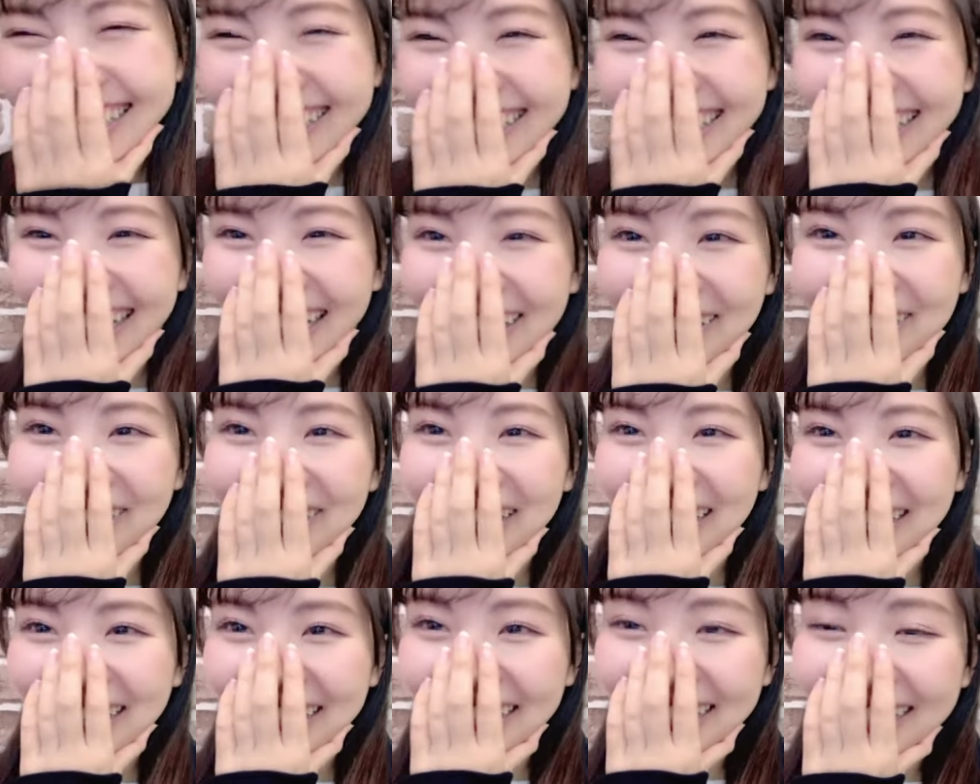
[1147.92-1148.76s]
れや
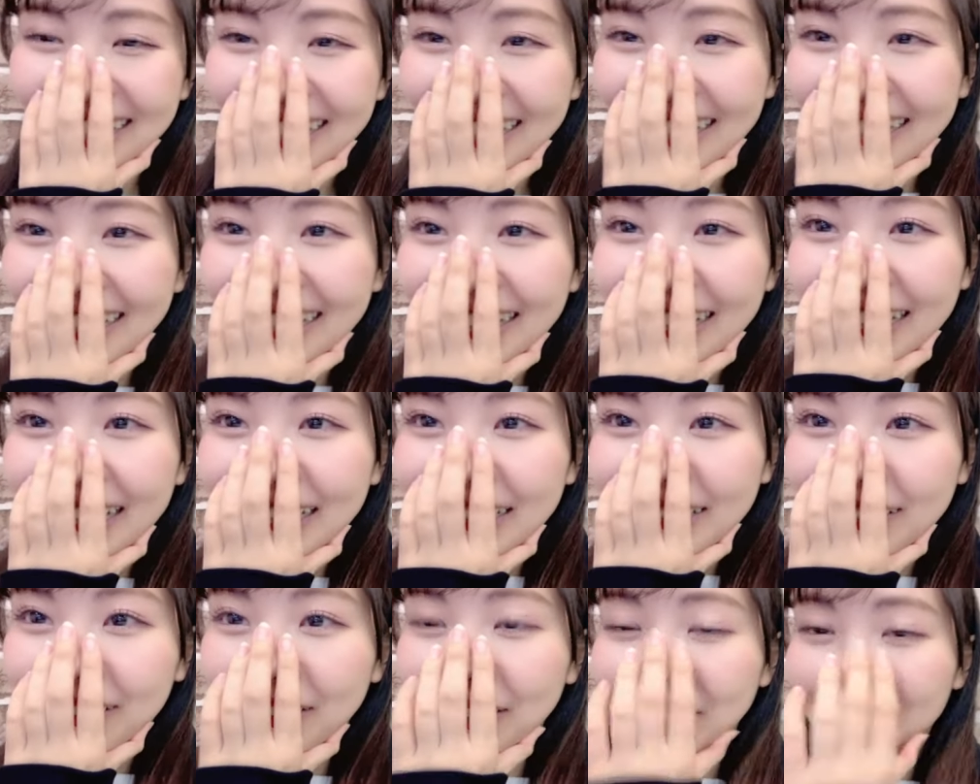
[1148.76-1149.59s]
ばいね
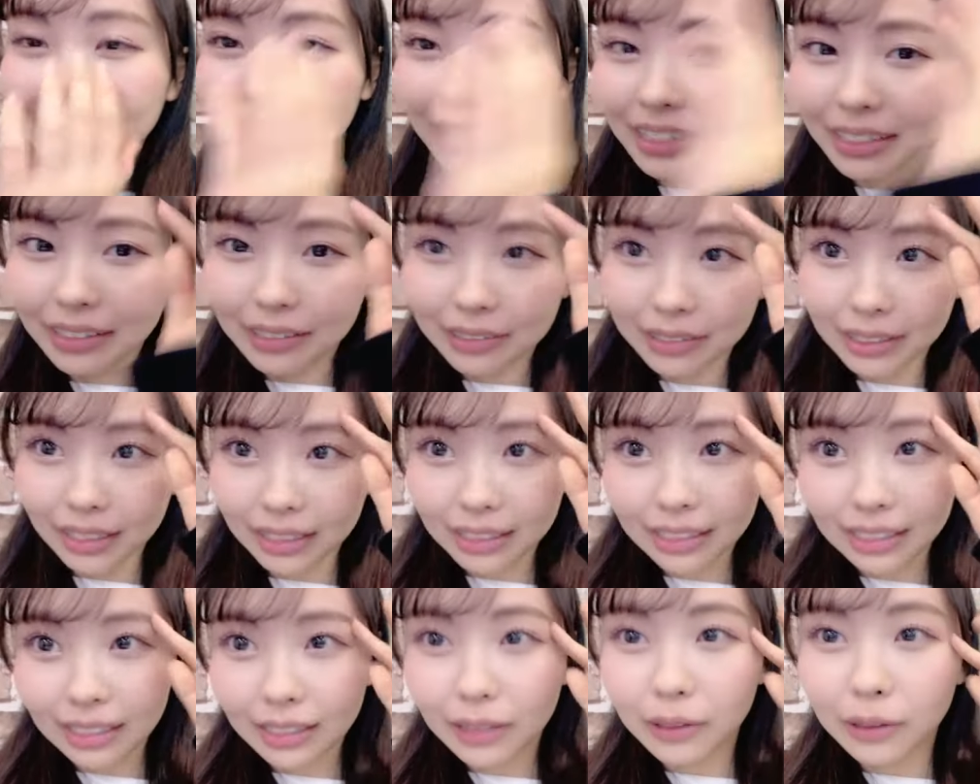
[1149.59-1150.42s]
こよりんの
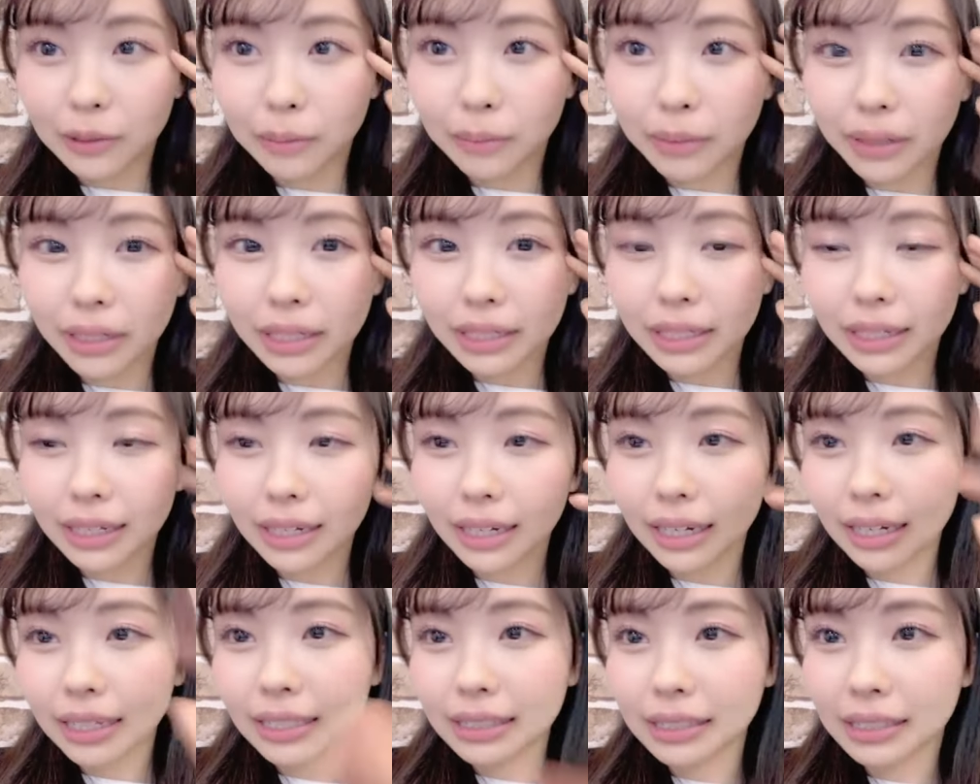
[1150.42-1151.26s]
さっきの名
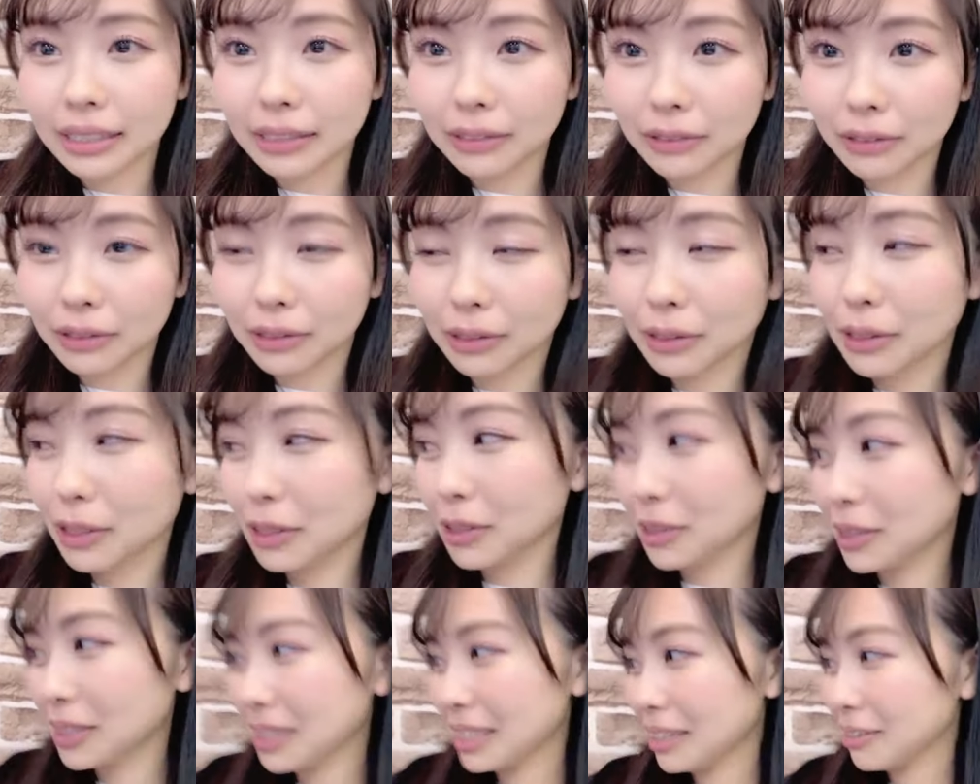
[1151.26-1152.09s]
デカ配信を
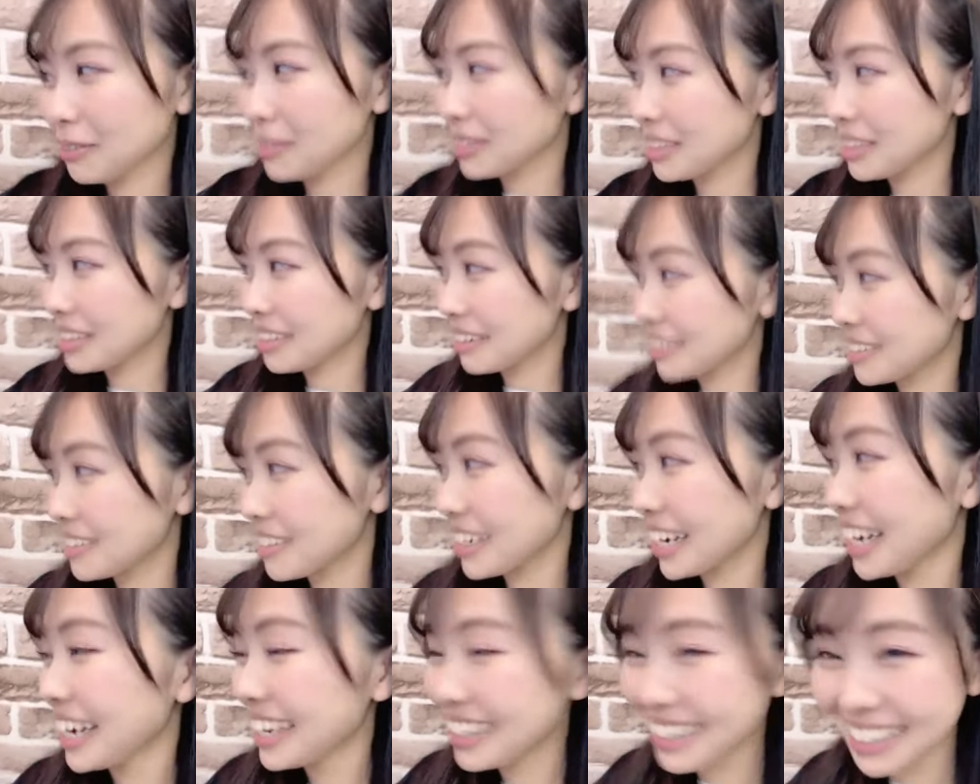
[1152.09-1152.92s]
スクショして載せてる人
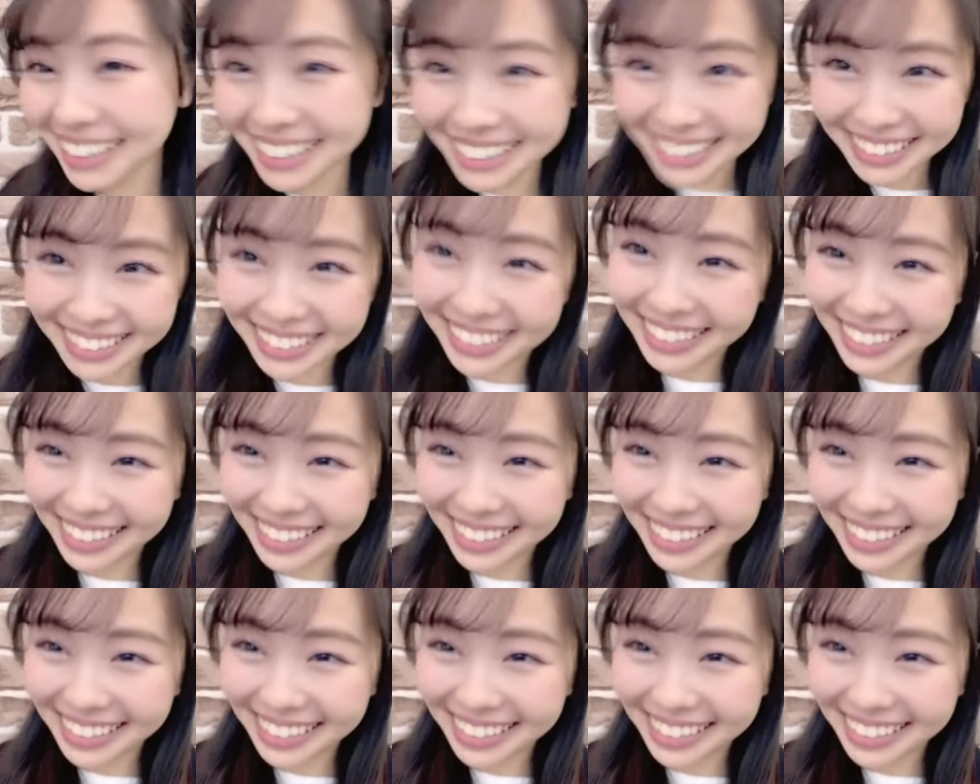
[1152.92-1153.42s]
がいる